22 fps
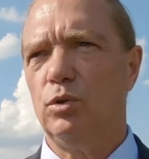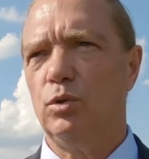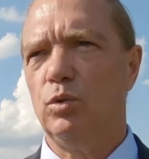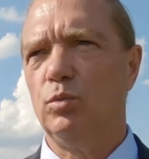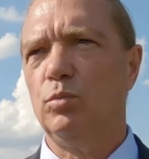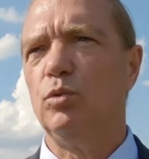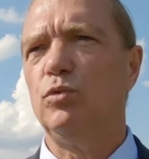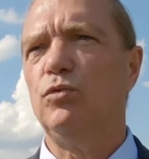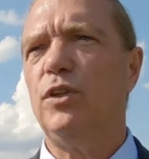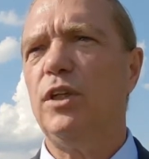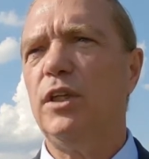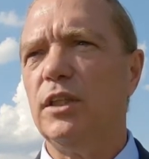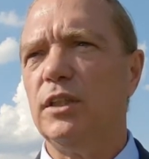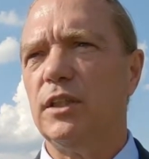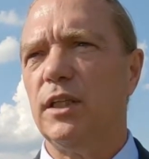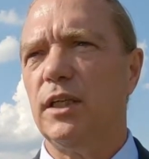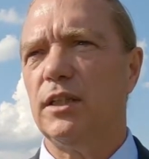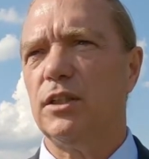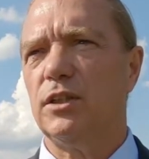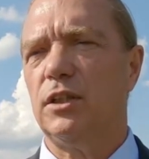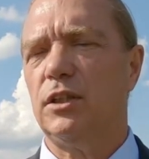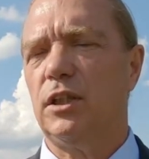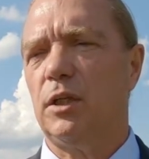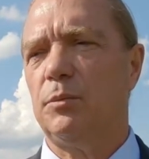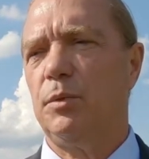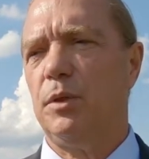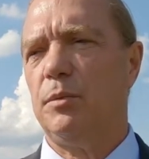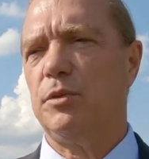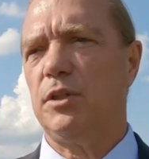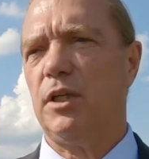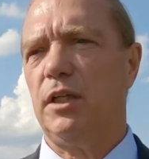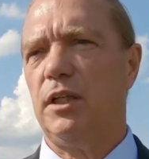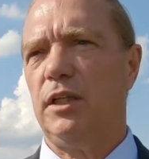y, umówienia, że tak
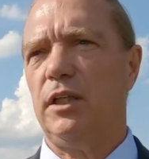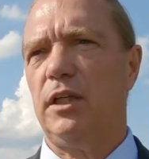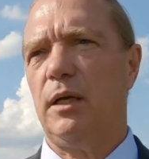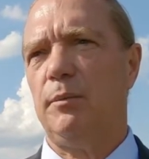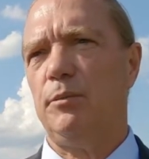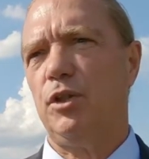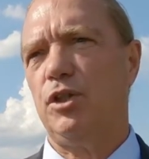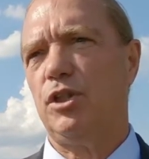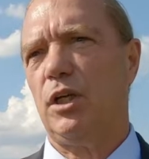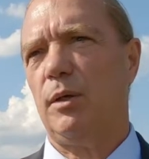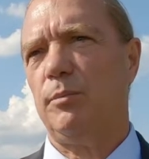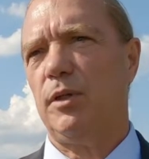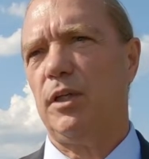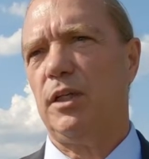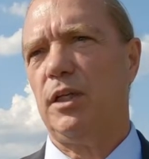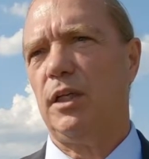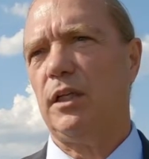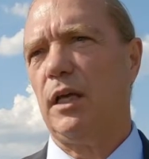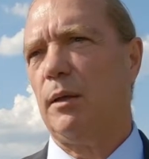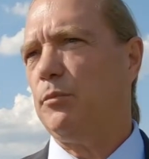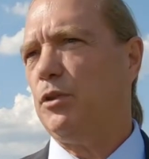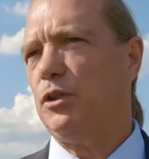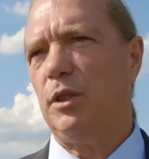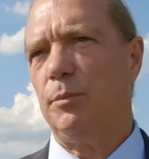powiem, z Anglikami czy Amerykanami.